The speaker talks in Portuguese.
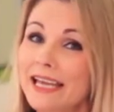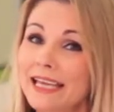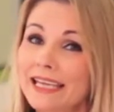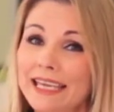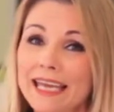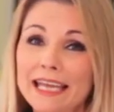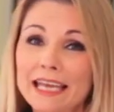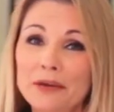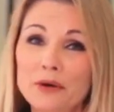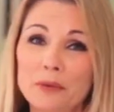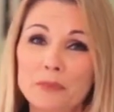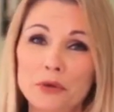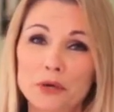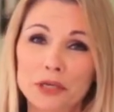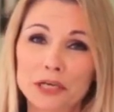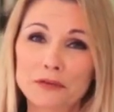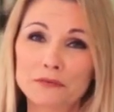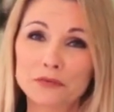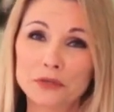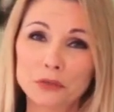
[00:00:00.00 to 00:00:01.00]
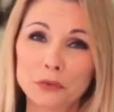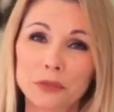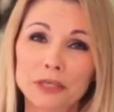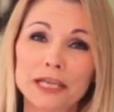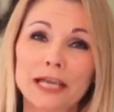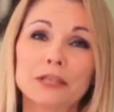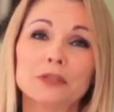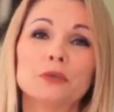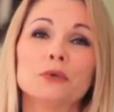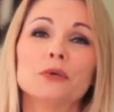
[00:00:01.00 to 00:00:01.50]
Quem leu a biografia do
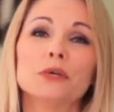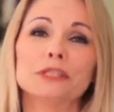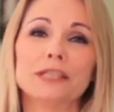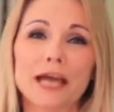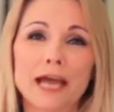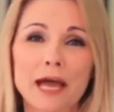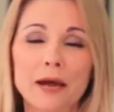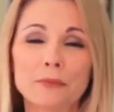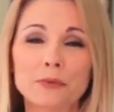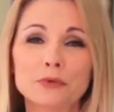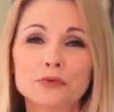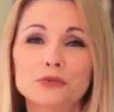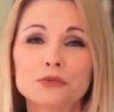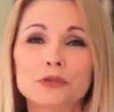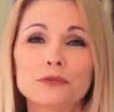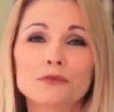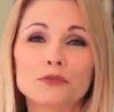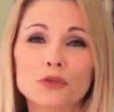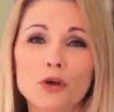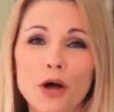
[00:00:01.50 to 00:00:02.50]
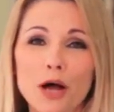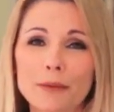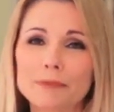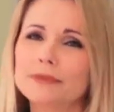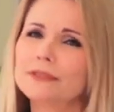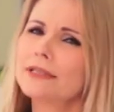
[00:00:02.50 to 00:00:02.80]
criador da Apple, Steve Jobs,